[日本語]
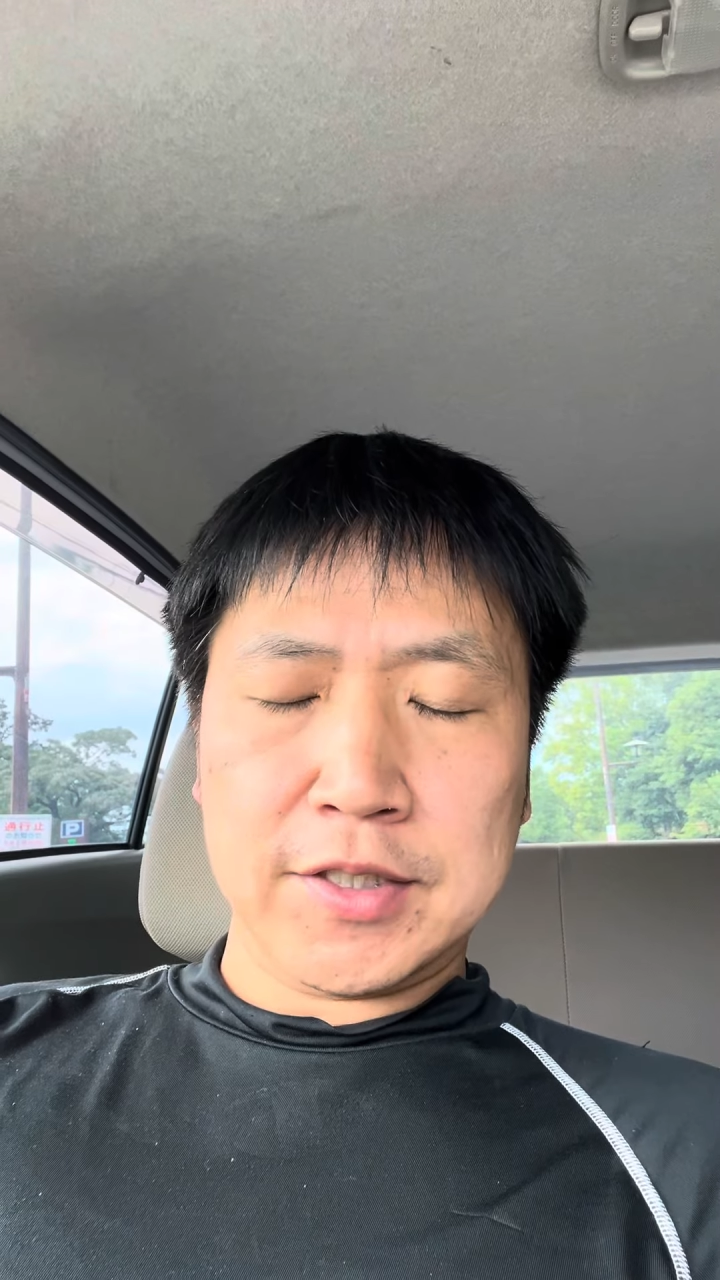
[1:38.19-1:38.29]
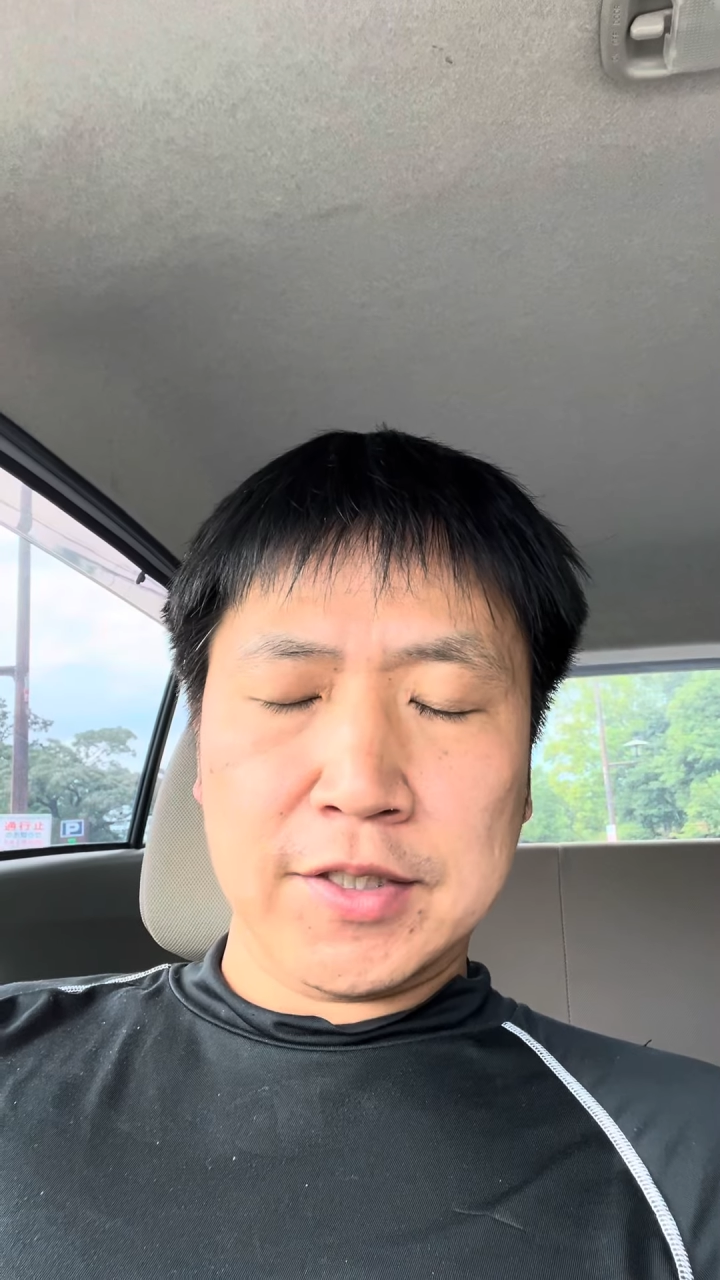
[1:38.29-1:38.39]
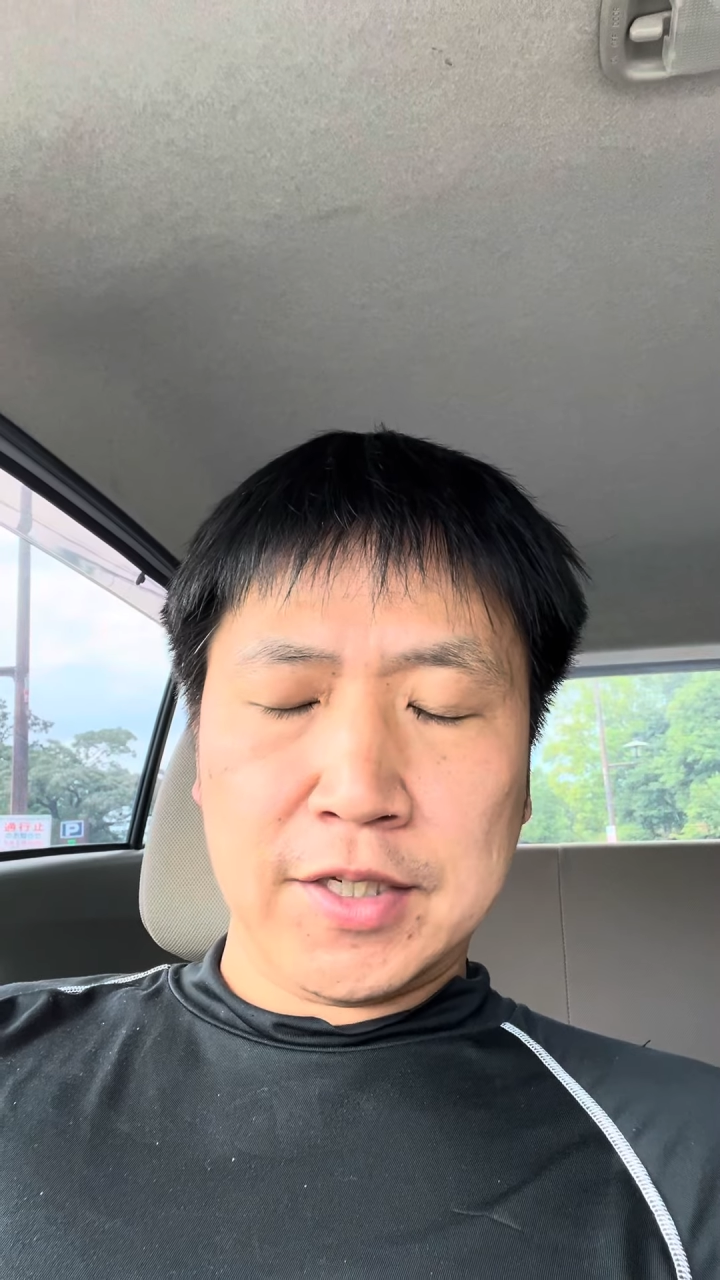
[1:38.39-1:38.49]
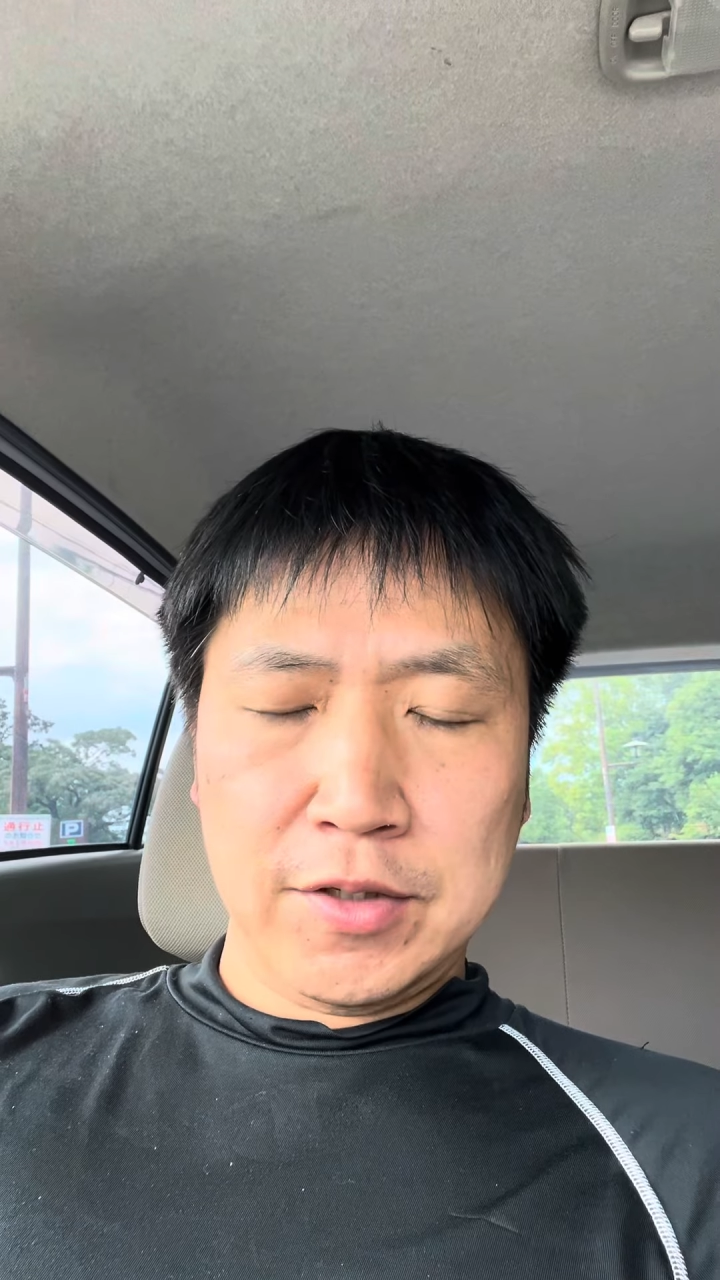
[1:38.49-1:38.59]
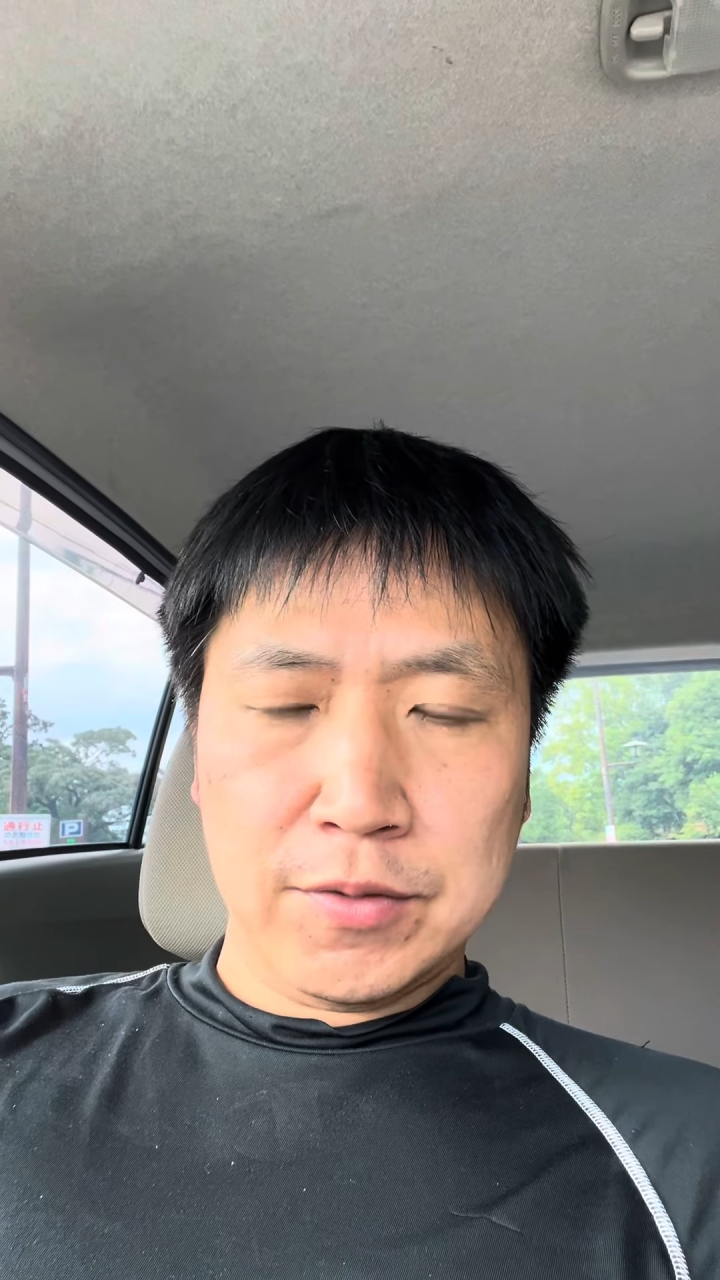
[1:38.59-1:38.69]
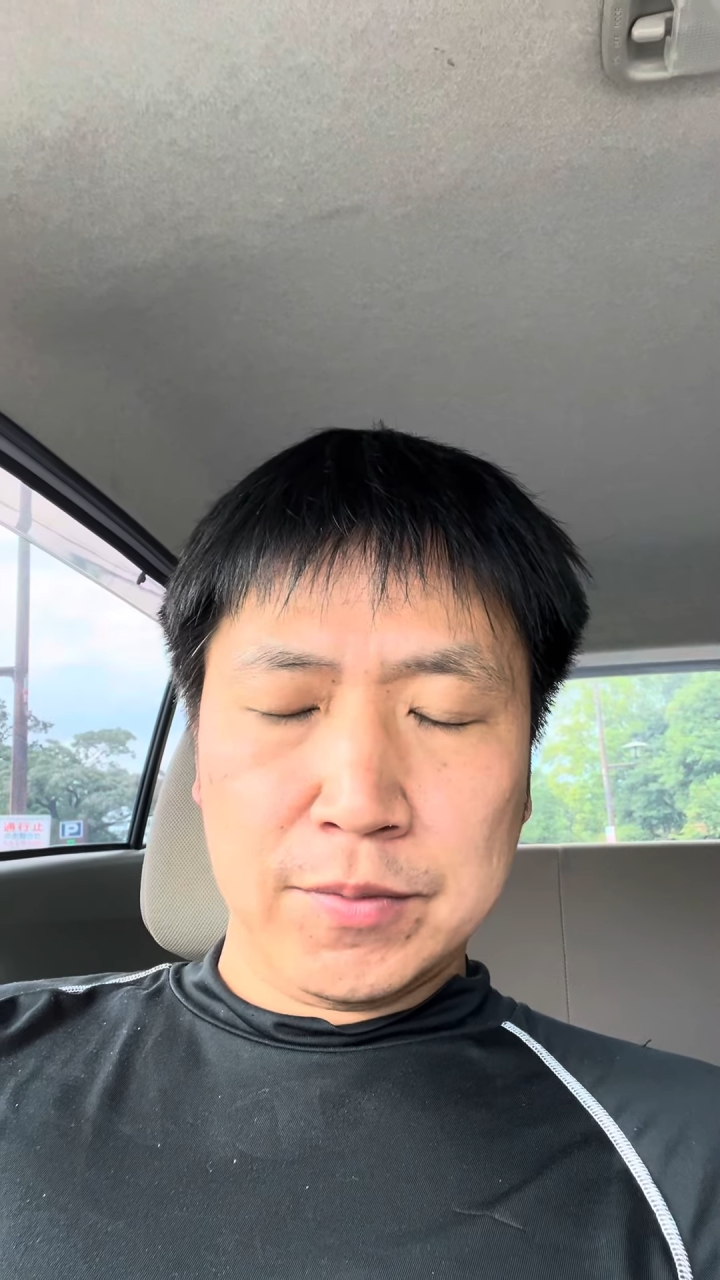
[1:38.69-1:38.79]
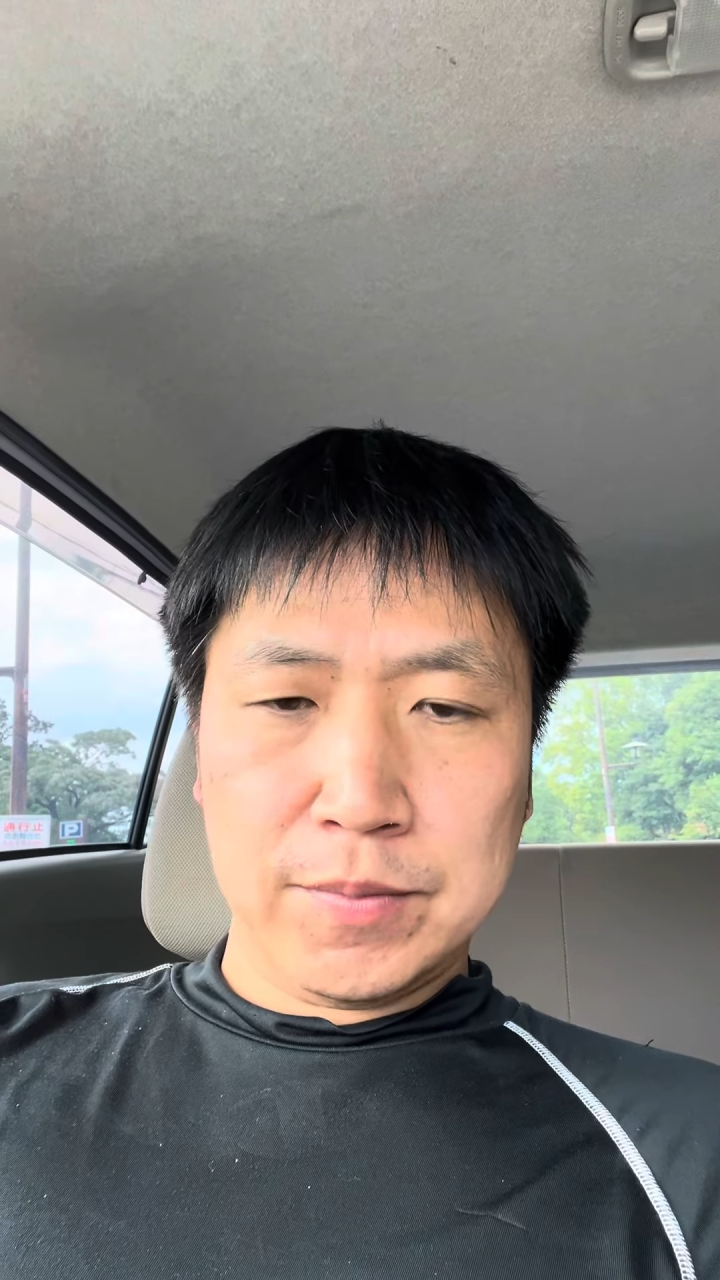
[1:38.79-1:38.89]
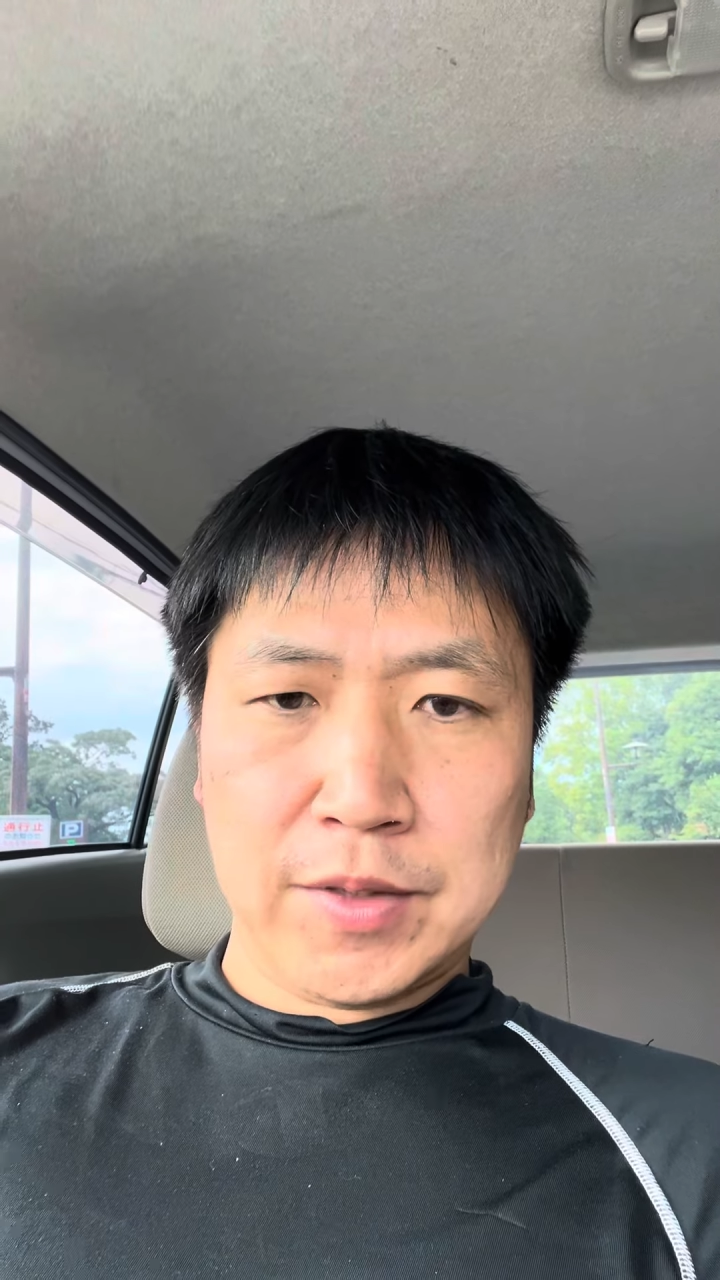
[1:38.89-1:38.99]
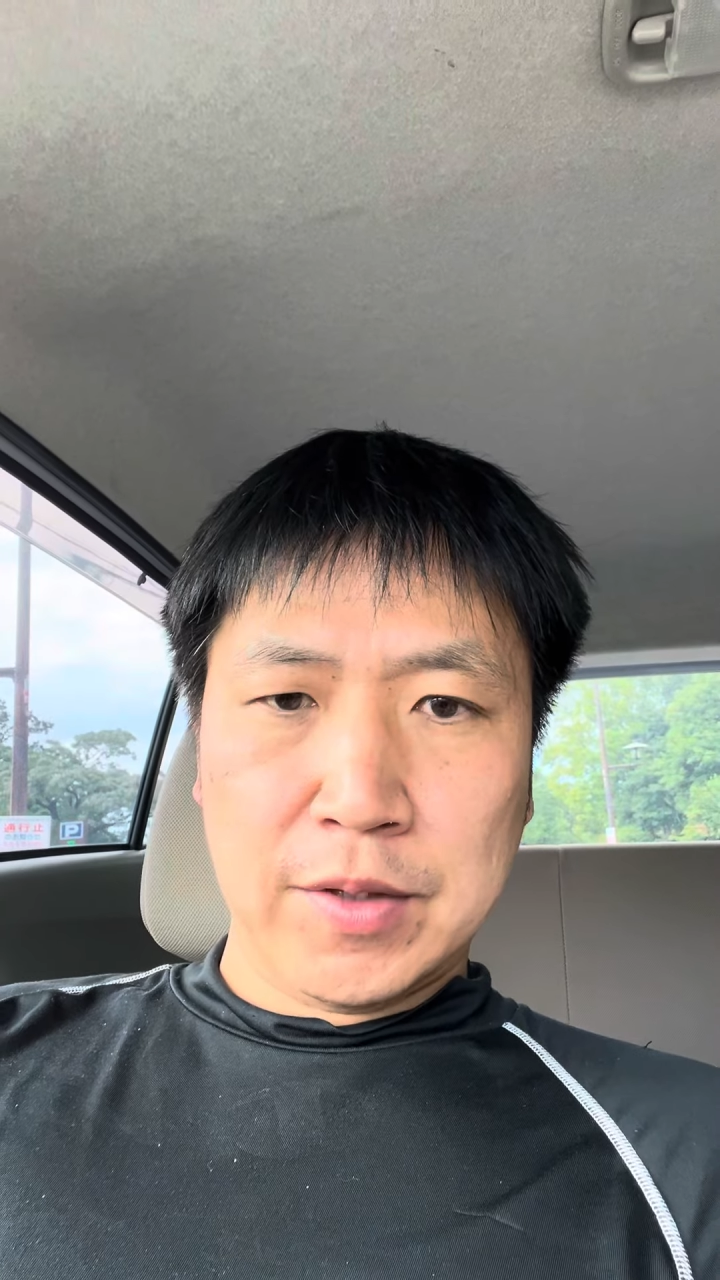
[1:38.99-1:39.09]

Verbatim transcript: せできるっ